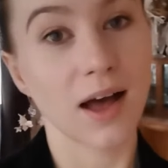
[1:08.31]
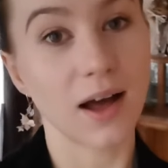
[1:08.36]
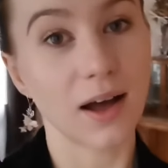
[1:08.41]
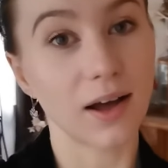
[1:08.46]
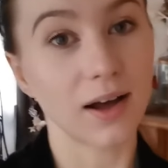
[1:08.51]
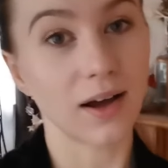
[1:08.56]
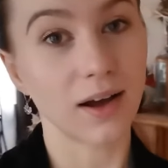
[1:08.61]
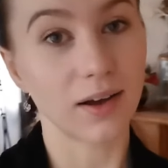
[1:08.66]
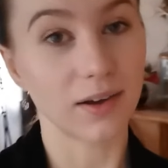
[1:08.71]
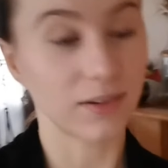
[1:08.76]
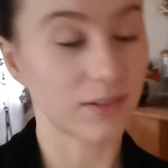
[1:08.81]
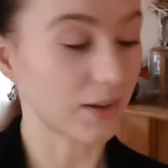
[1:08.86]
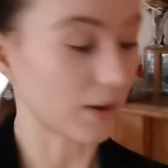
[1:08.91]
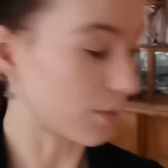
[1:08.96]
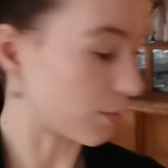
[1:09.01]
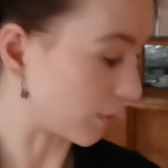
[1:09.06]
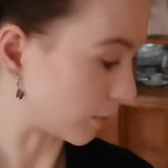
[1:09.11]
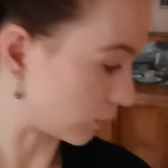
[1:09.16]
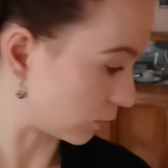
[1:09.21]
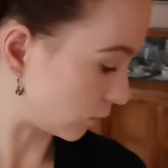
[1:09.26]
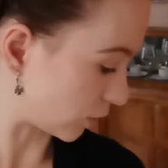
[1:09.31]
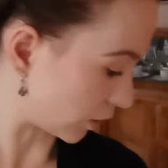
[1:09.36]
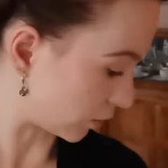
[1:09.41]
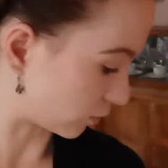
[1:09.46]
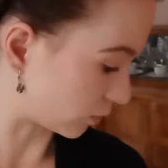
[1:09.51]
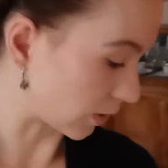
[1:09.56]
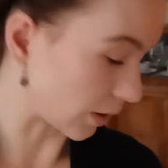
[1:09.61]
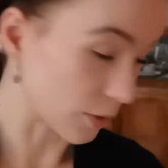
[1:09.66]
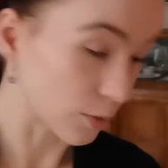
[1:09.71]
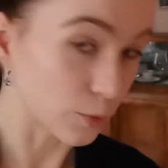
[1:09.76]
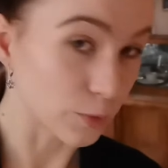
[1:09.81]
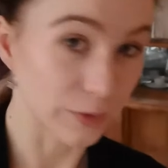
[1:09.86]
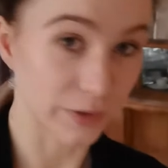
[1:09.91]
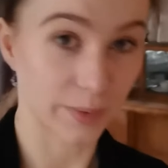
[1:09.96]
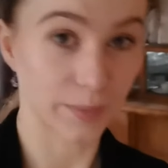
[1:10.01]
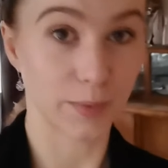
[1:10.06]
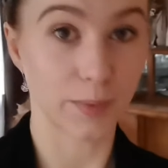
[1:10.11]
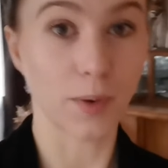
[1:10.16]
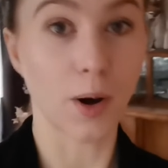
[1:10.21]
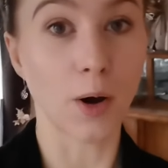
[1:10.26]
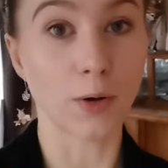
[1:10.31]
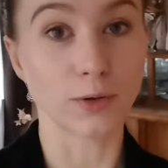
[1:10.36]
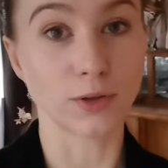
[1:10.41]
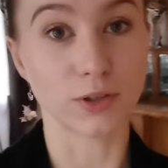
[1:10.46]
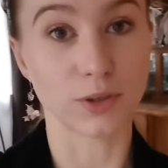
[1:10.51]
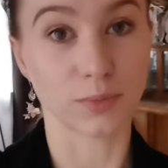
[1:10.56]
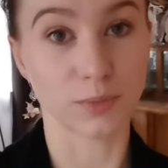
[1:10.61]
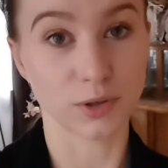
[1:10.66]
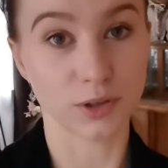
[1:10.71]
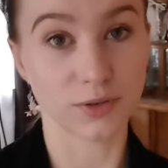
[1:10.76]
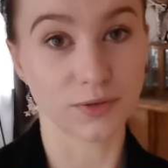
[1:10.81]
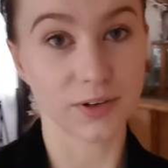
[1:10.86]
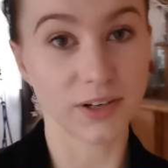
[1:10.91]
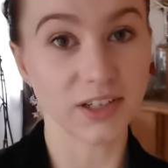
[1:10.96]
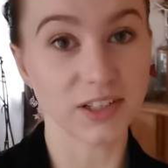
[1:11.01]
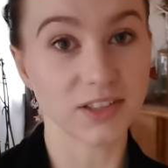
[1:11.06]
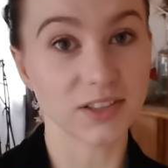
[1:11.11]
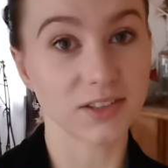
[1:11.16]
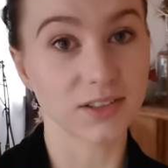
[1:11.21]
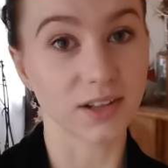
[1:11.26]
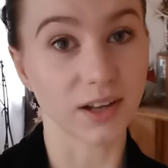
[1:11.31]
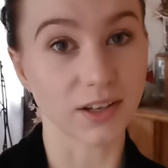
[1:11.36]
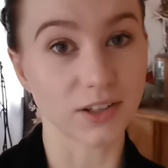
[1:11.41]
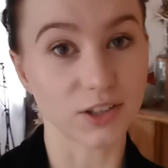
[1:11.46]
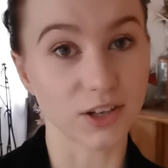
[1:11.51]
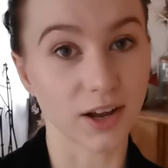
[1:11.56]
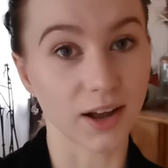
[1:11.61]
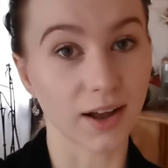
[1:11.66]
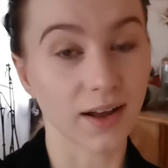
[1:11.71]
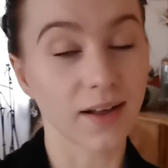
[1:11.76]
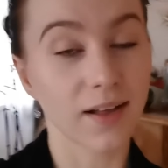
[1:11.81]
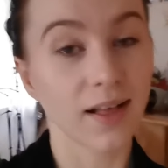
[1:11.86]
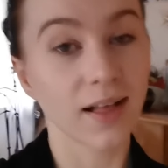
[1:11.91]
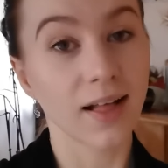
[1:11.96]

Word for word: a i tak Łatusia tutaj już za mną chodzi, że musi wyjść, także